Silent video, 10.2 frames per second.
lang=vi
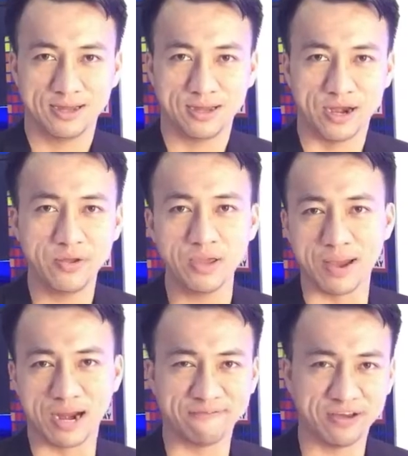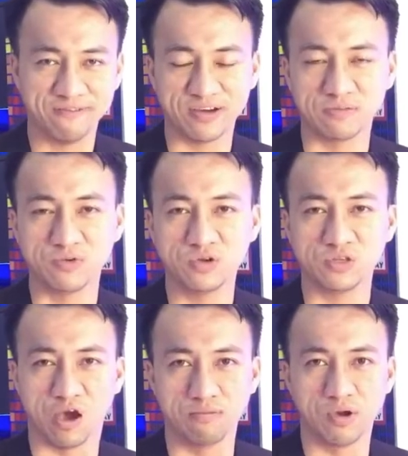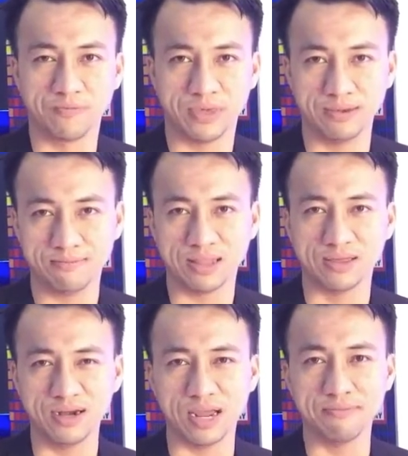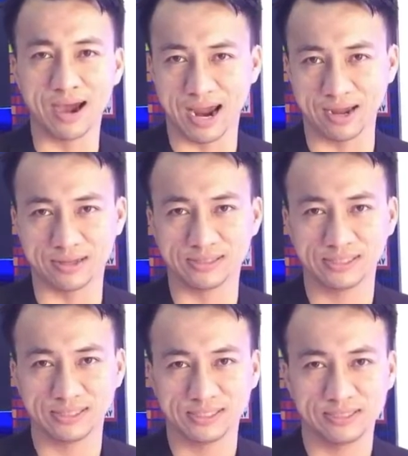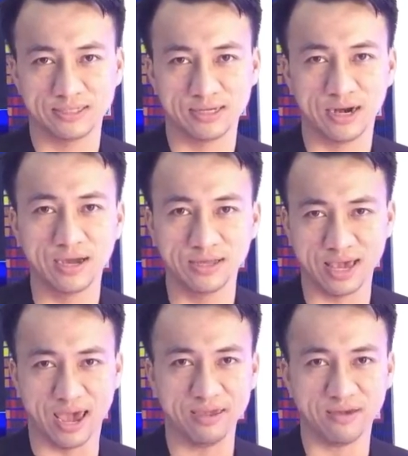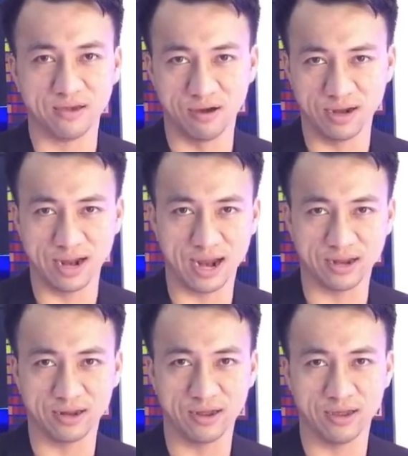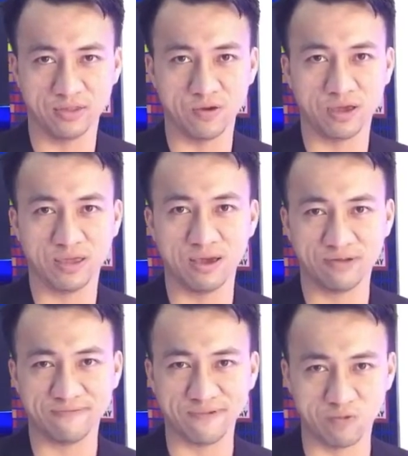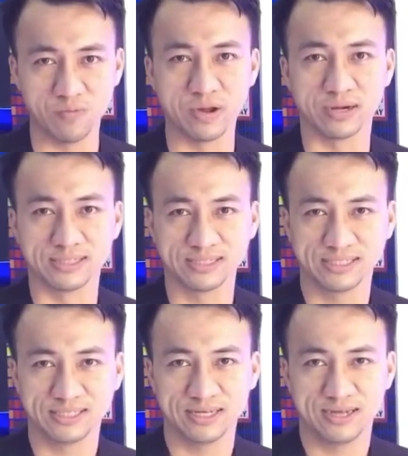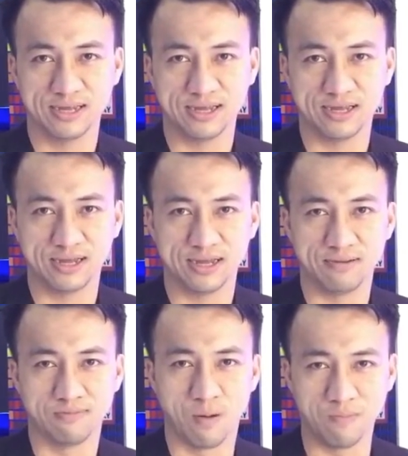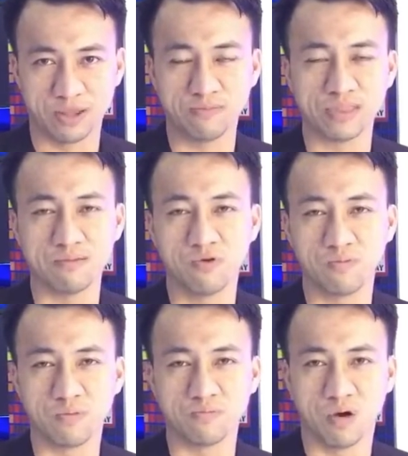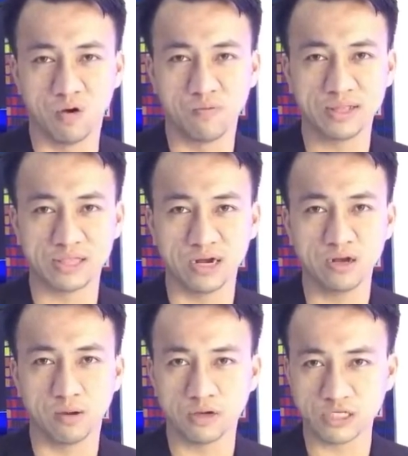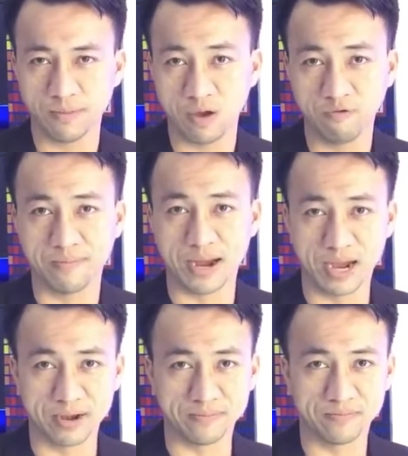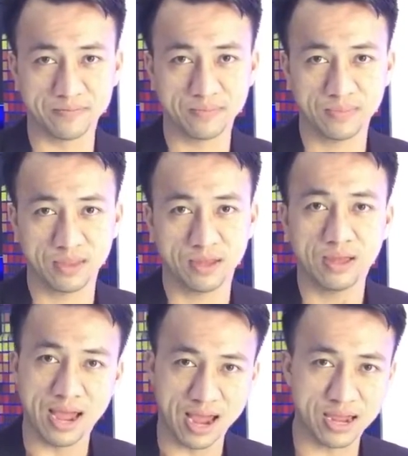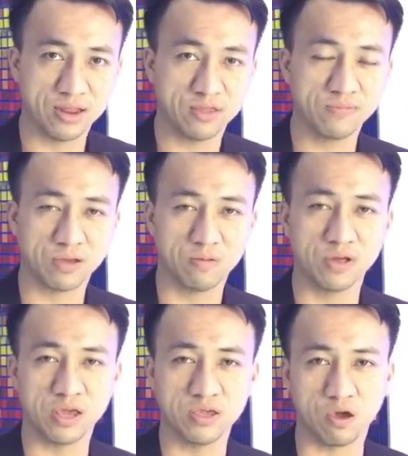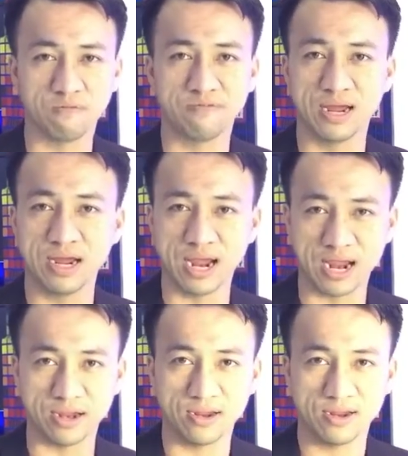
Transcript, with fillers: à, nếu như bạn đang phân vân muốn chọn một chiếc máy tính để bàn đơn giản và gọn gàng à, cho cái văn cái phòng của mình, à, một là chúng ta mua một bộ máy tính gồm có xê pê u và màn hình. Hai, chúng ta cũng có thể chọn phương án hai,